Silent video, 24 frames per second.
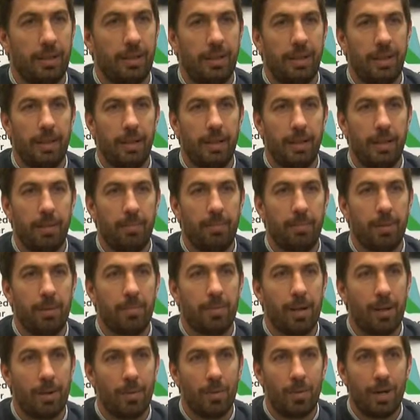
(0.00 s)
Eh, en
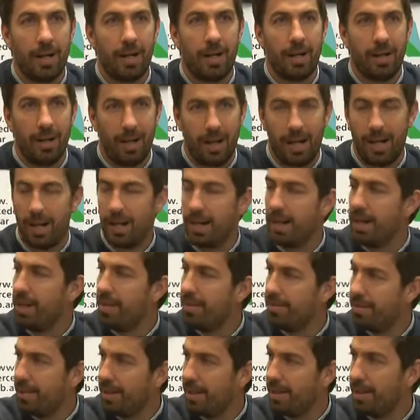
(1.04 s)
primer lugar
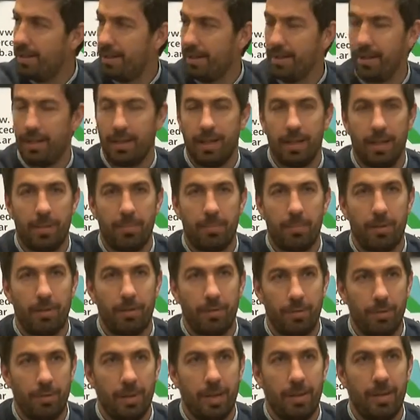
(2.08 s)
agradecer
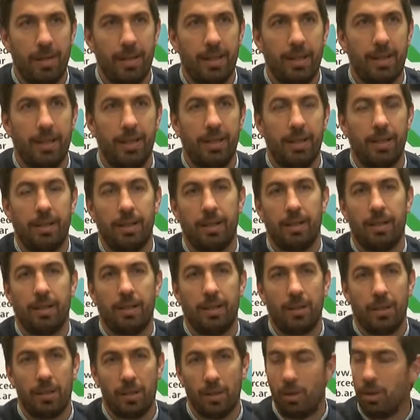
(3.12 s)
profundamente
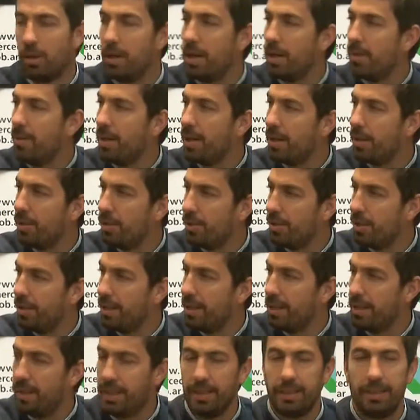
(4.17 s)
todo el trabajo
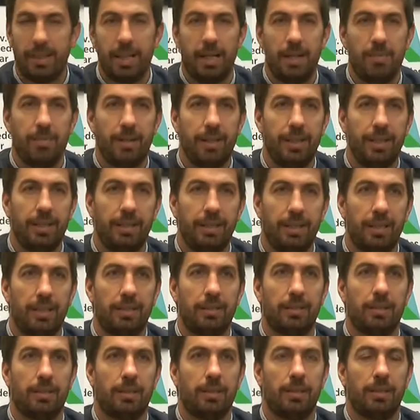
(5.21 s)
de Estrellas
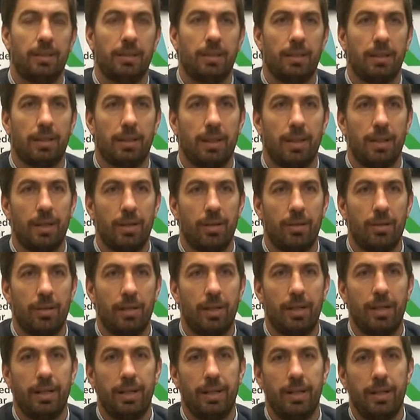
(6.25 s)
Amarillas. Creo
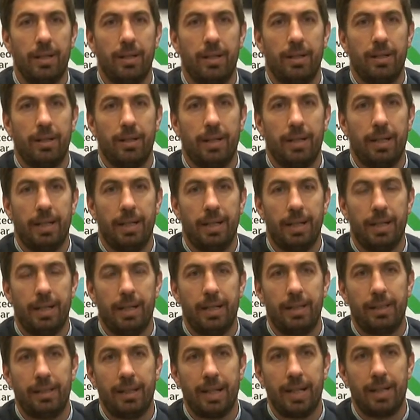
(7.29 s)
que eh,
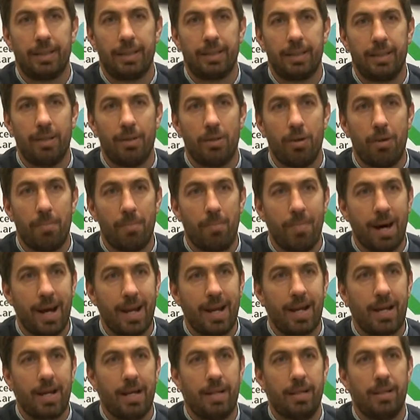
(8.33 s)
ellas nos
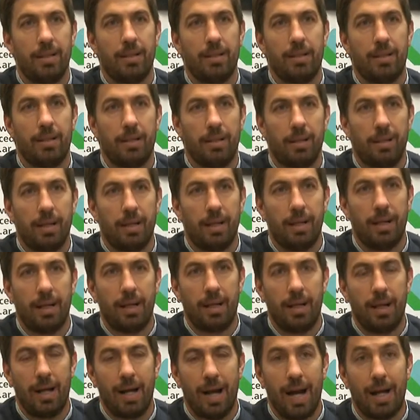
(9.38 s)
marcan
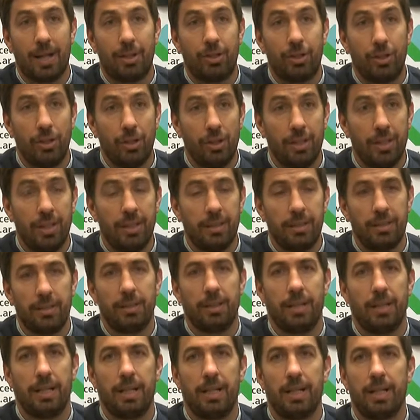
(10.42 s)
eh, acciones,
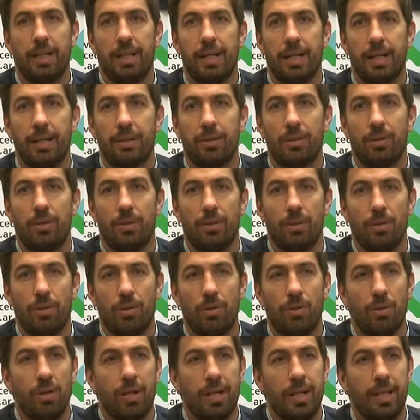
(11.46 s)
en este caso
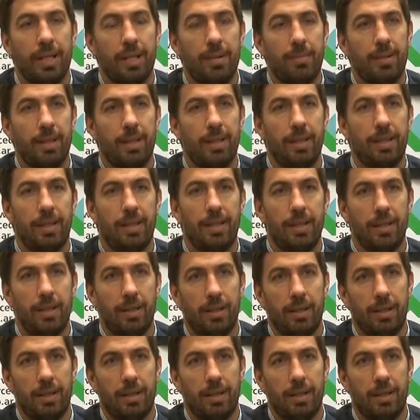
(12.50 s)
concretamente